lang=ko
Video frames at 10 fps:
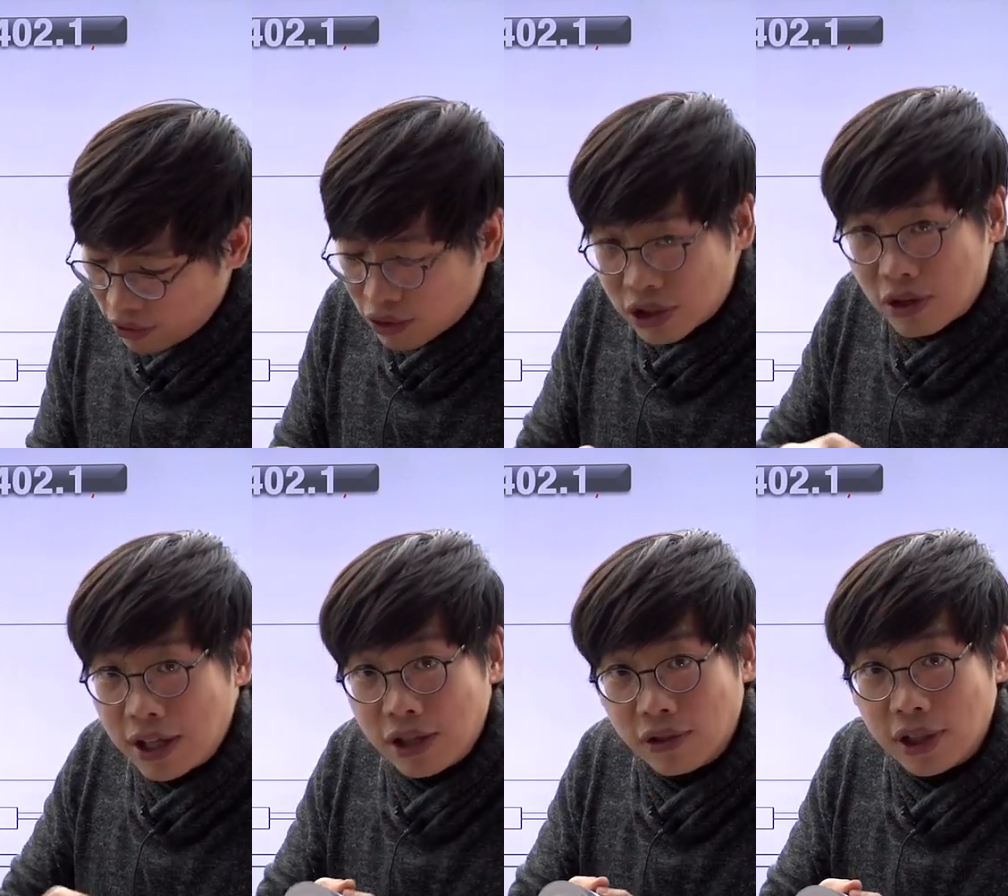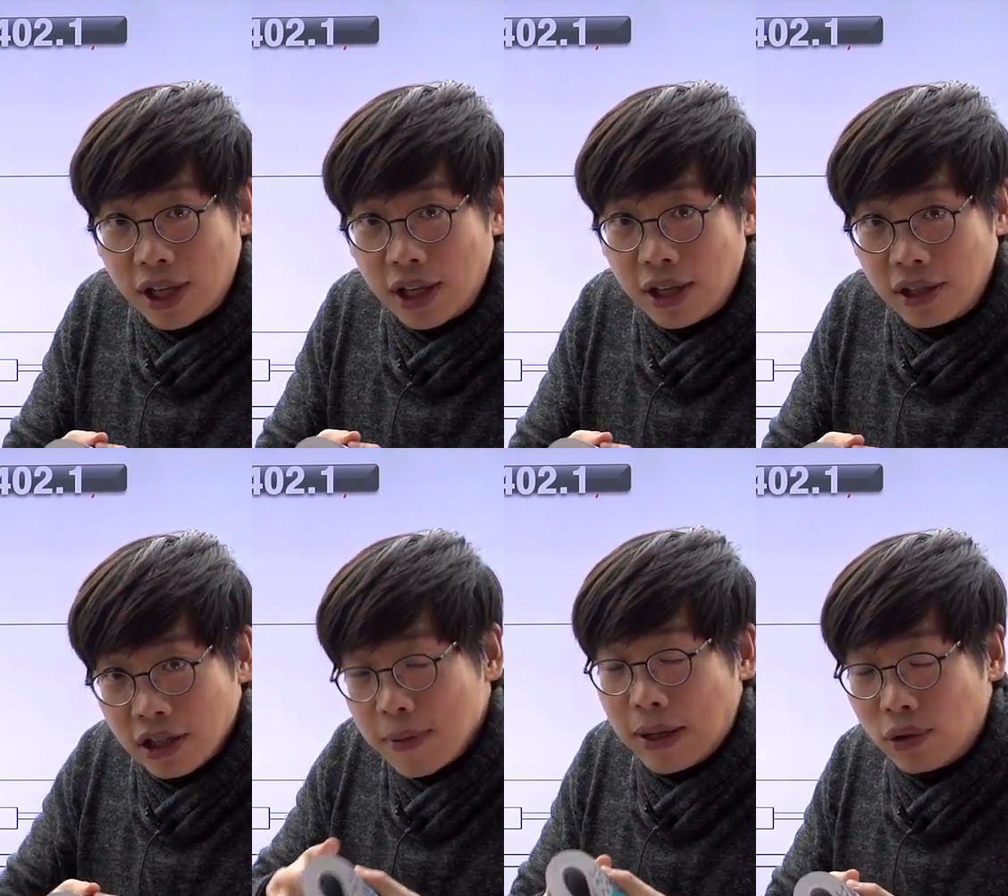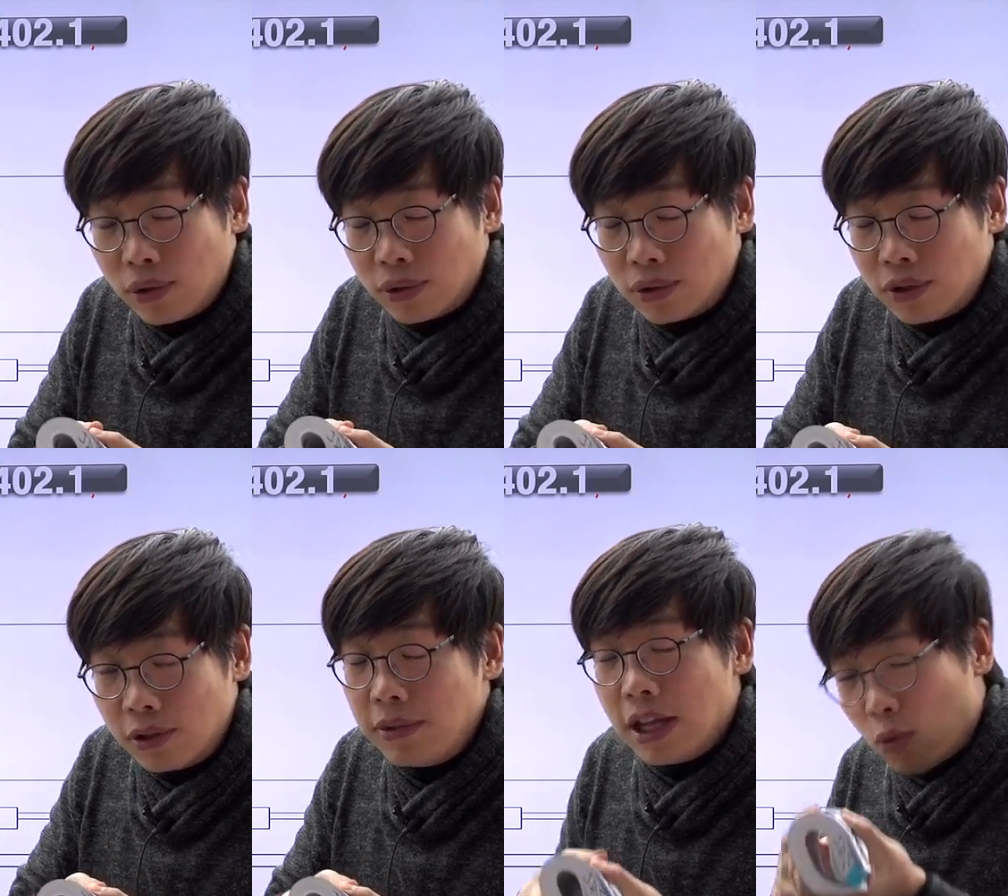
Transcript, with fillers: 만들어질 거 아니야, 이렇게. 이렇게 만들어졌어. 그럼